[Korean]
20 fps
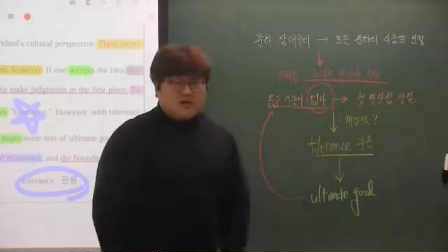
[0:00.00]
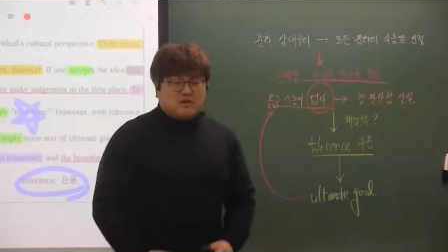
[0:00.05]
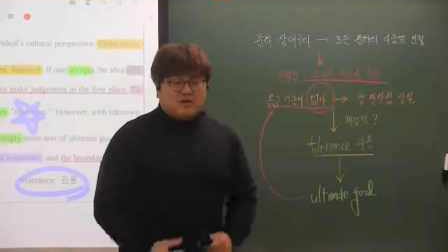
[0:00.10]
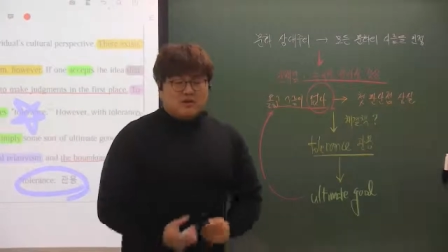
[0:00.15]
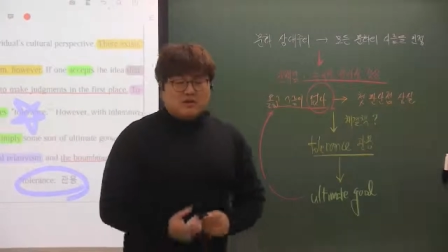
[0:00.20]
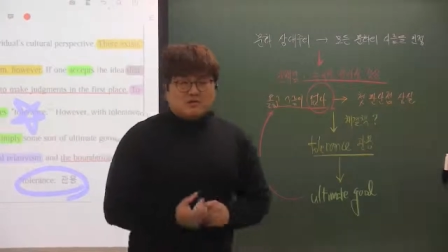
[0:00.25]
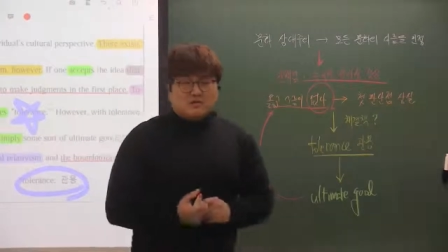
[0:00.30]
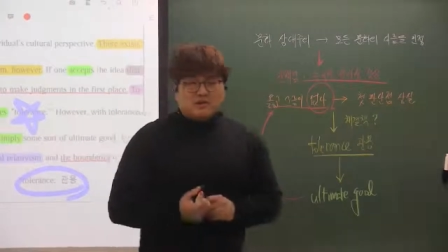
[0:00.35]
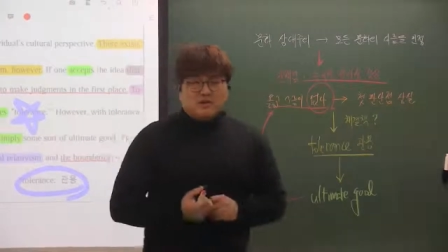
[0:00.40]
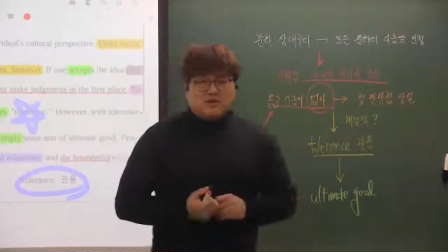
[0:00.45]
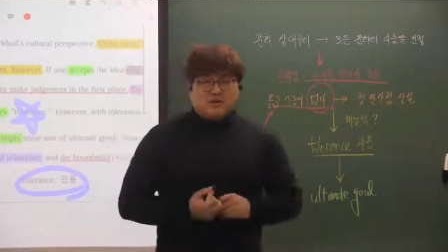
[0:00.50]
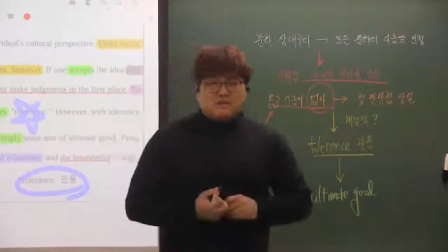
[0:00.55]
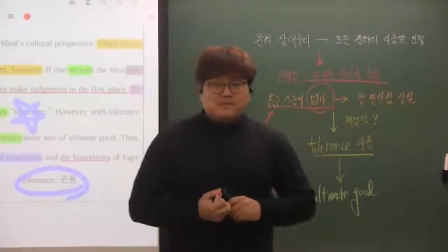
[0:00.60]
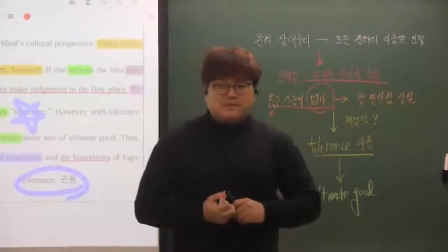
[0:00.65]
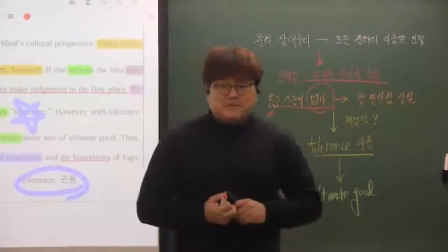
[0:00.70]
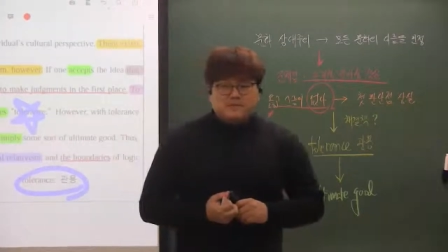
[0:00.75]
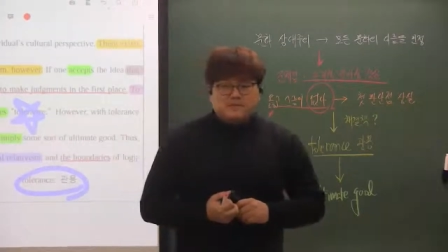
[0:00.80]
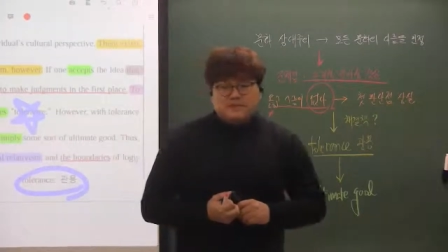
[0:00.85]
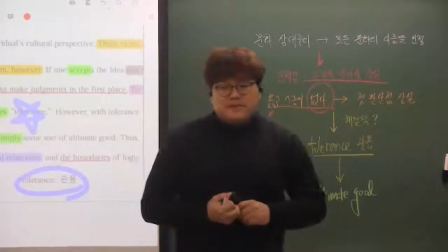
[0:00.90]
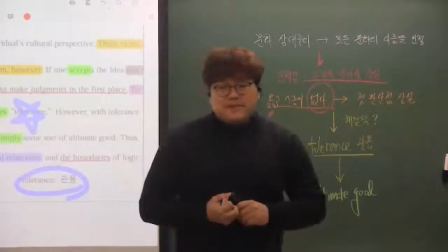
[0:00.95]
것입니다.
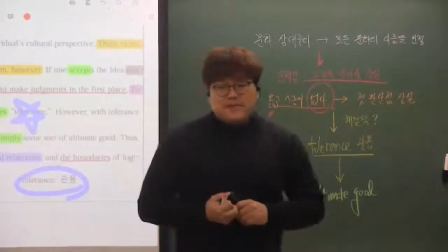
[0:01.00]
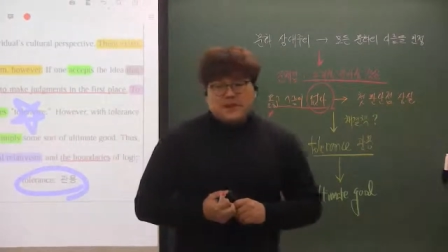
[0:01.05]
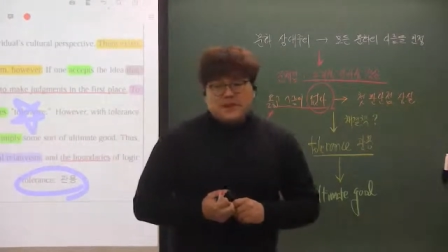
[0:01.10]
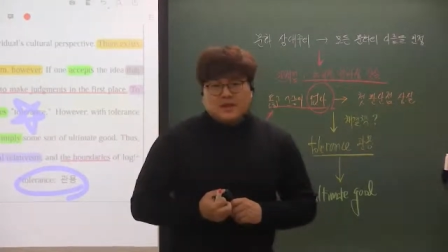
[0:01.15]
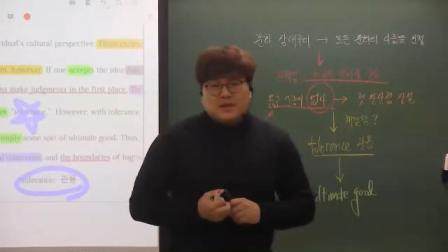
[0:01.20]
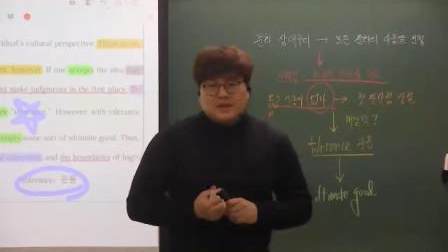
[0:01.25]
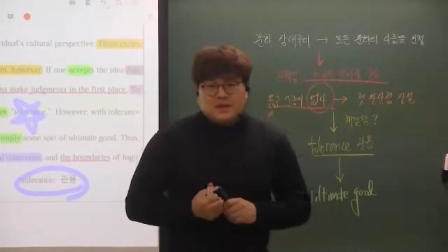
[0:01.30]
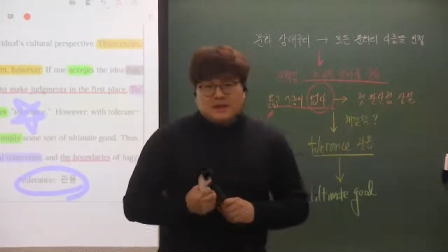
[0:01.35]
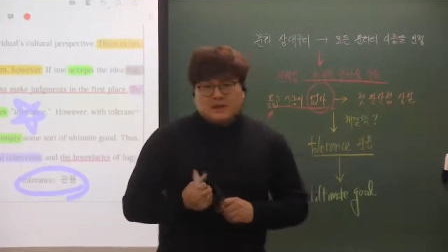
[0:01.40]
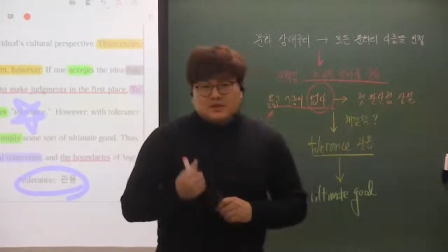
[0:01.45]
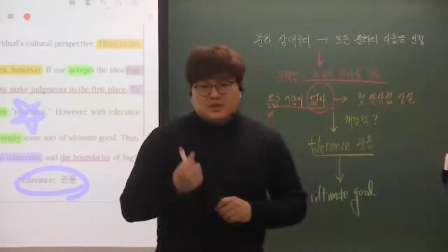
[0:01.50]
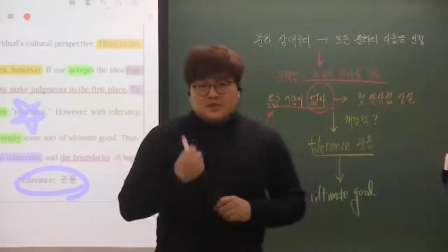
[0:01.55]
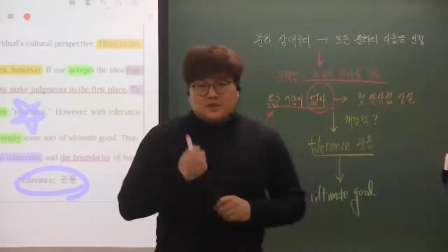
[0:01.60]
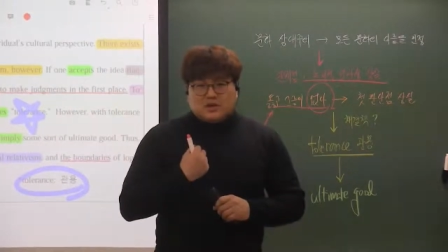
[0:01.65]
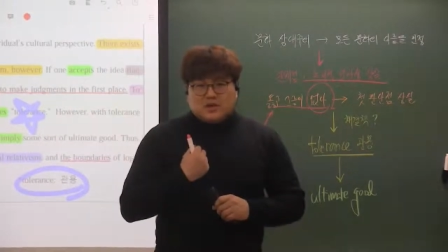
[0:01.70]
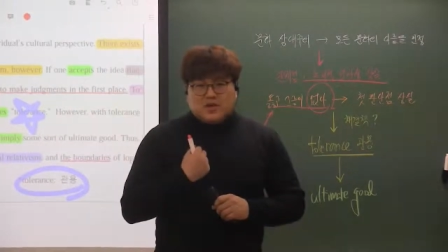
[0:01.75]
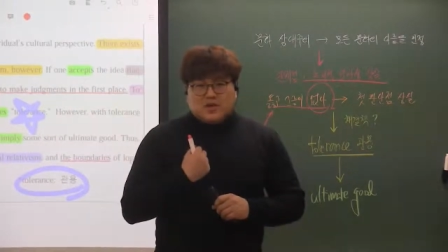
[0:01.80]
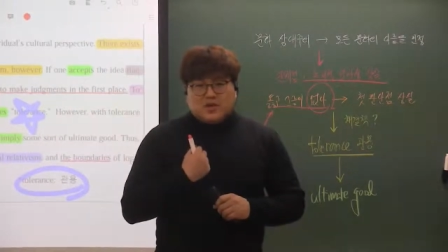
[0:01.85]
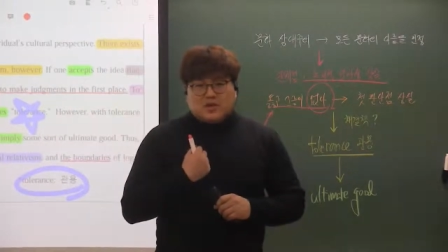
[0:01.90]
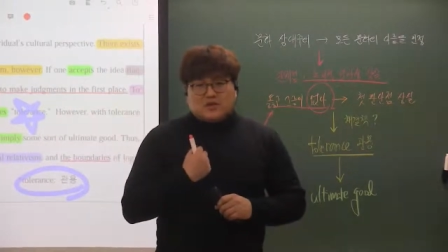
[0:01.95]
전
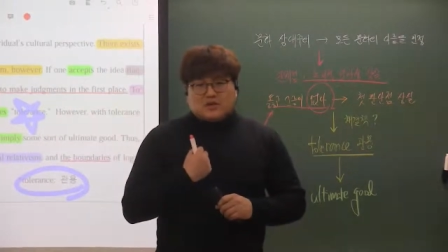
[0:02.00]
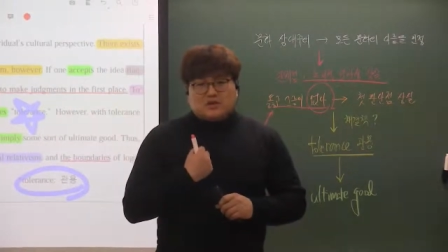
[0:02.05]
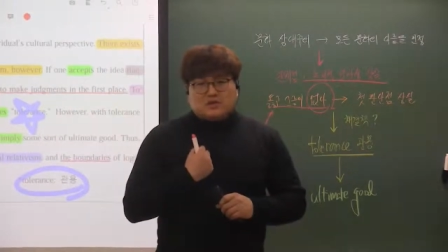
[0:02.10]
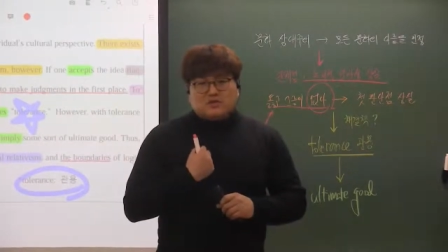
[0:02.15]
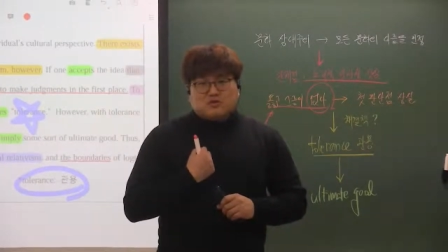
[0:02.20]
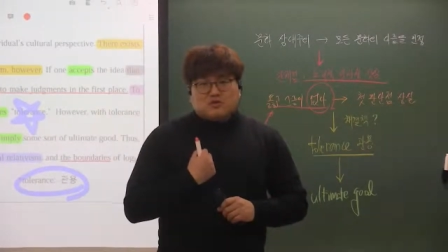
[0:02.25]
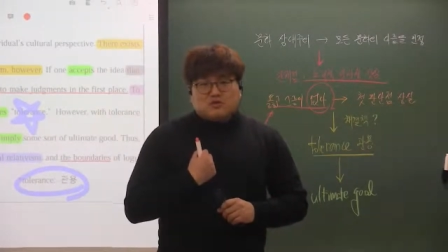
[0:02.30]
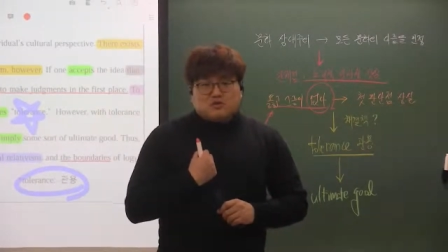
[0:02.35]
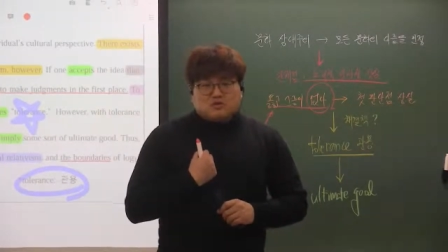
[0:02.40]
개인적으로